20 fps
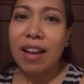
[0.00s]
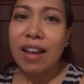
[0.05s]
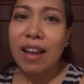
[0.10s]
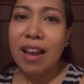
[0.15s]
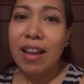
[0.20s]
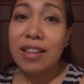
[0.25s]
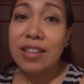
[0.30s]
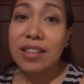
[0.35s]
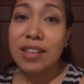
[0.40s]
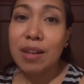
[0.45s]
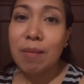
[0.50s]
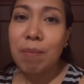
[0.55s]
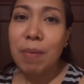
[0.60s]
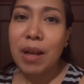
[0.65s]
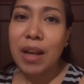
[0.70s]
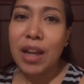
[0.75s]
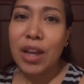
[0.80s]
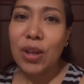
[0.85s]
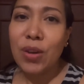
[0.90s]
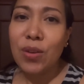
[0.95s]
cancer
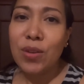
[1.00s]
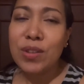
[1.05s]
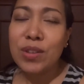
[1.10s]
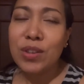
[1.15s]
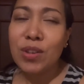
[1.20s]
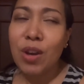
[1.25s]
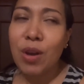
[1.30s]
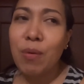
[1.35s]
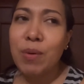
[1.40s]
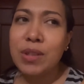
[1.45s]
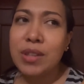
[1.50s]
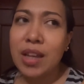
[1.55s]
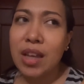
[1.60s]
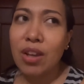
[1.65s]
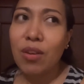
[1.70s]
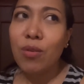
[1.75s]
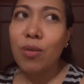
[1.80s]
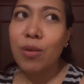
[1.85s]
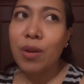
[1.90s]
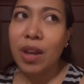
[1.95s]
pala yun, so I was
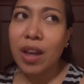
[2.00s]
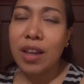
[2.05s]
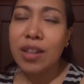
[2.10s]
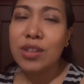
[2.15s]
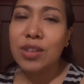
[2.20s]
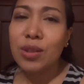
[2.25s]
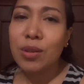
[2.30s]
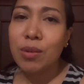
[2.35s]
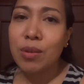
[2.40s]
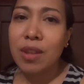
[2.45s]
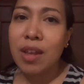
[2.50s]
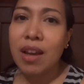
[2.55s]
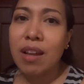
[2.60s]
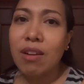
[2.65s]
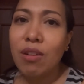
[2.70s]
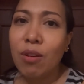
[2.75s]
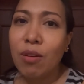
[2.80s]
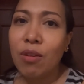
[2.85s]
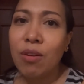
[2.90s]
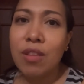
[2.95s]
like, okay, so
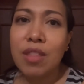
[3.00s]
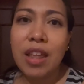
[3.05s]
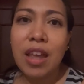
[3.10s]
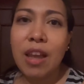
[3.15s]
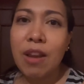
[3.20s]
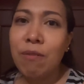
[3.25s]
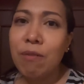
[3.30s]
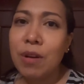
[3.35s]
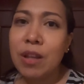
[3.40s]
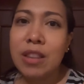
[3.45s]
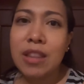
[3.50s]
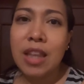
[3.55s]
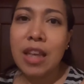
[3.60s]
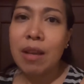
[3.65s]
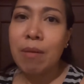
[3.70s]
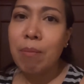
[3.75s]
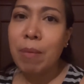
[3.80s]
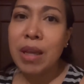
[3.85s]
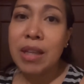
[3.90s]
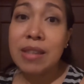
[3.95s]
that
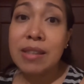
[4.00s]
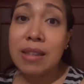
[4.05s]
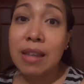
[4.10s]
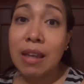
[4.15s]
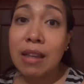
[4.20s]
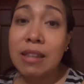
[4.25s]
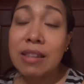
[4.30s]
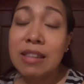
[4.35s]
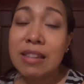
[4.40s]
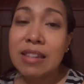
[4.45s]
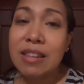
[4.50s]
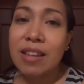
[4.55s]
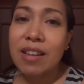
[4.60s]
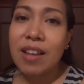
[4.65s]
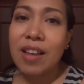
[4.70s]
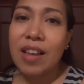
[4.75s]
everything made sense.